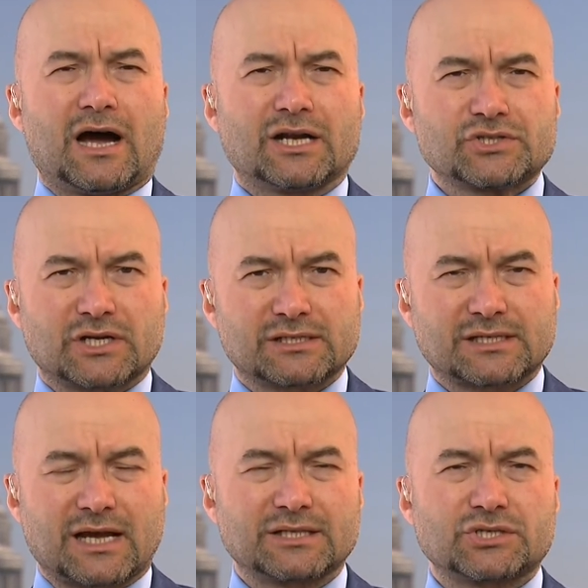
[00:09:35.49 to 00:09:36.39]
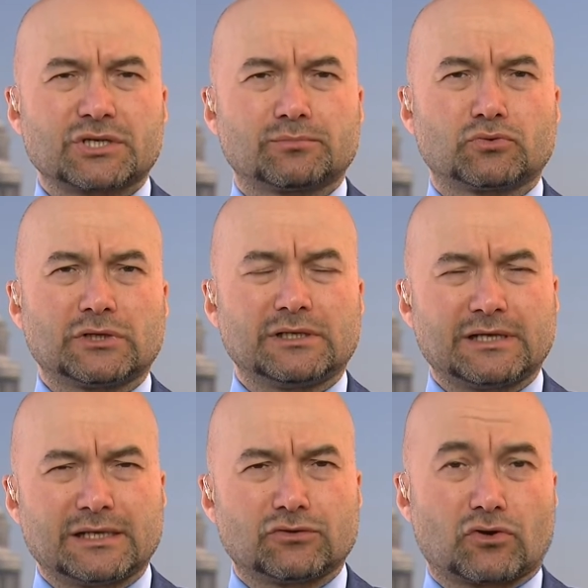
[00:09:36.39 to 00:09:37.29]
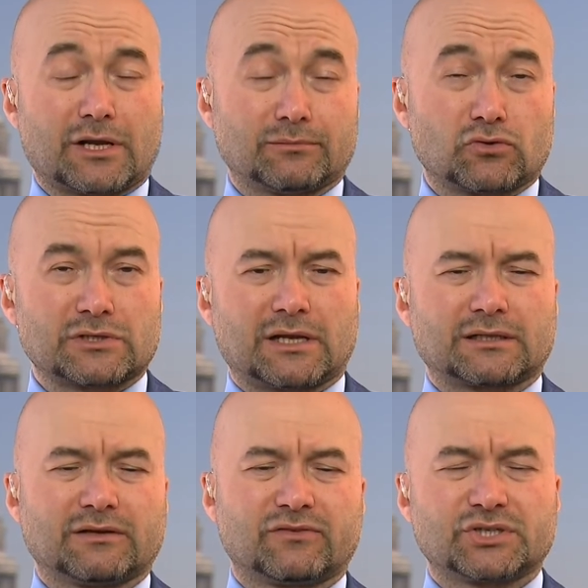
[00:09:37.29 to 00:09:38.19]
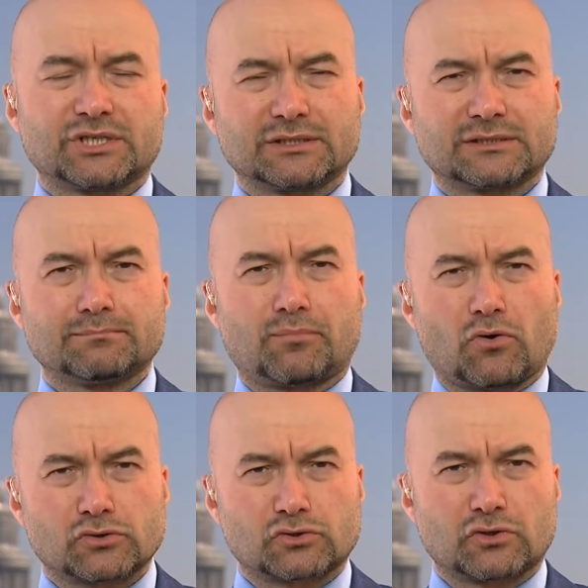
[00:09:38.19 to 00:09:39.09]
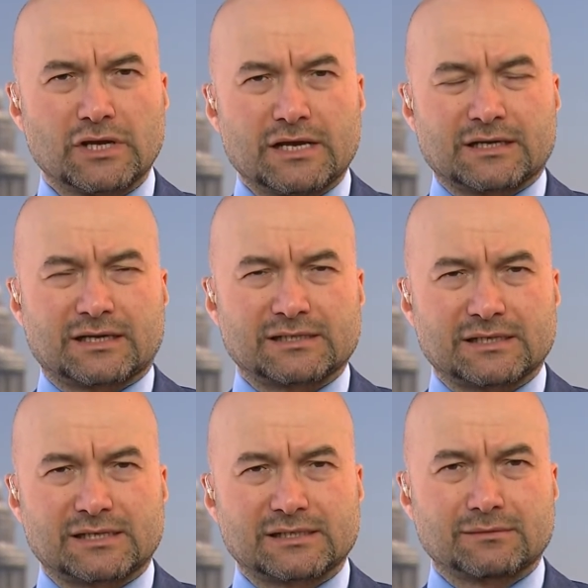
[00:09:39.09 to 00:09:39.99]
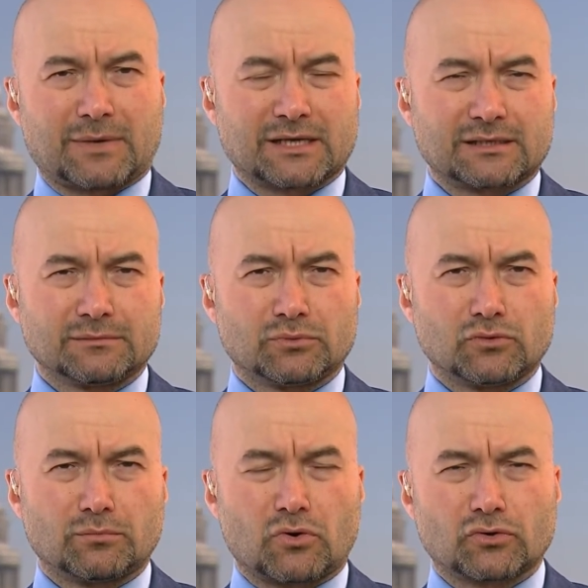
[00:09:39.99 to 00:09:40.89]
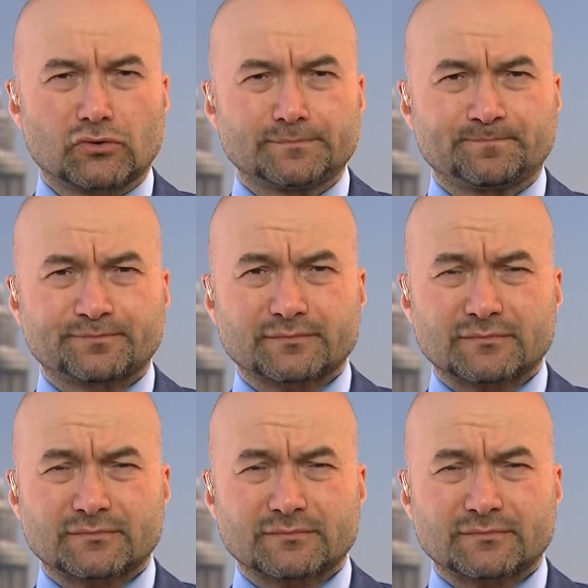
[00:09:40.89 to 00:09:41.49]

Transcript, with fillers: Ancak sadece bu değil yeni dönemde özellikle Washington Post gazetesi Michael Bloomberg'ün